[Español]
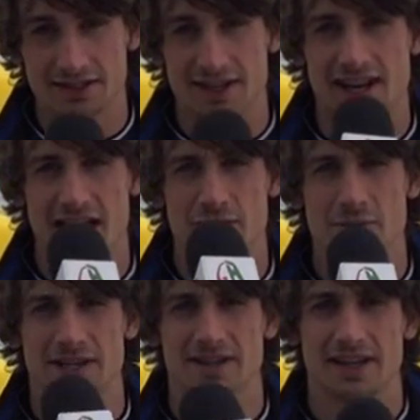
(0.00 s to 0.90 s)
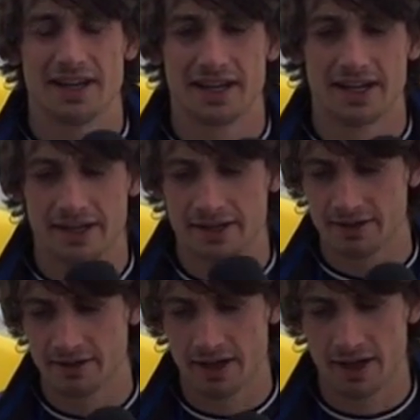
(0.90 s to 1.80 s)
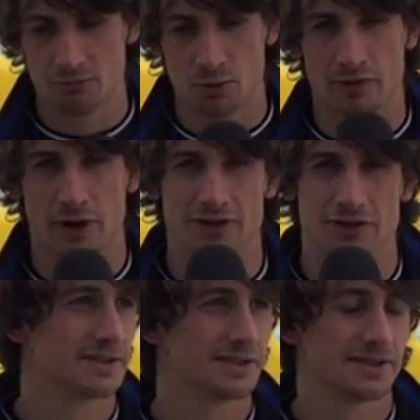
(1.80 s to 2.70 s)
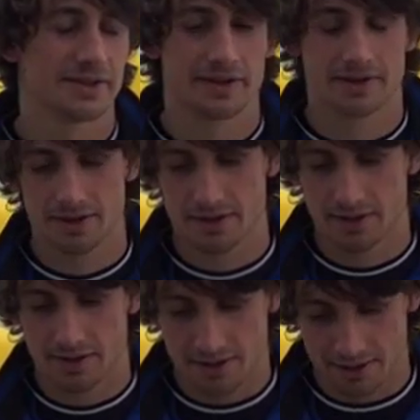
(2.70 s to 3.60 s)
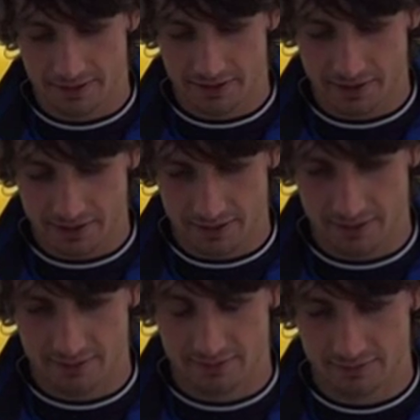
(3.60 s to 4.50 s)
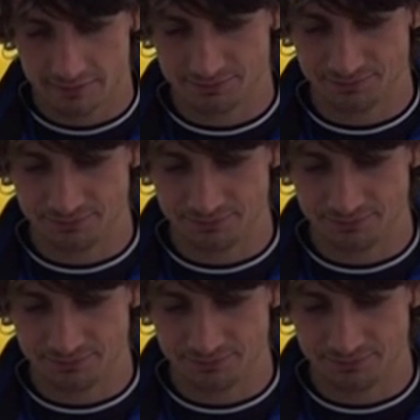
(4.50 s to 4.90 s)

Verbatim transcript: Little Lion Man de Moon Foranson. Si fueses periodista, ¿a quién entrevistarías?